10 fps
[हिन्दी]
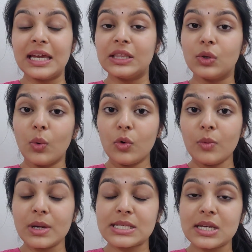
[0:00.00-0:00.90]
इन
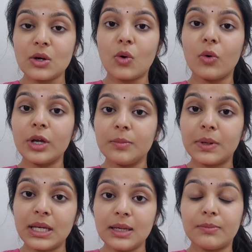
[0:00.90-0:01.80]
दोनों में से कोई
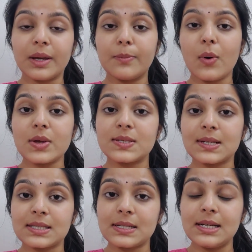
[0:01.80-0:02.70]
भी बिग बॉस
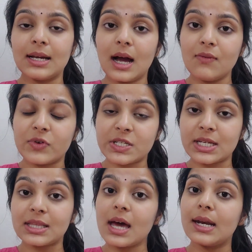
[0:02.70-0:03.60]
16 का
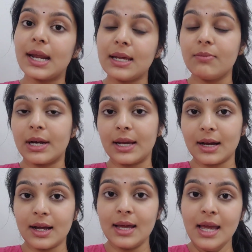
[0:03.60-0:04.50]
विजेता नहीं बनेगा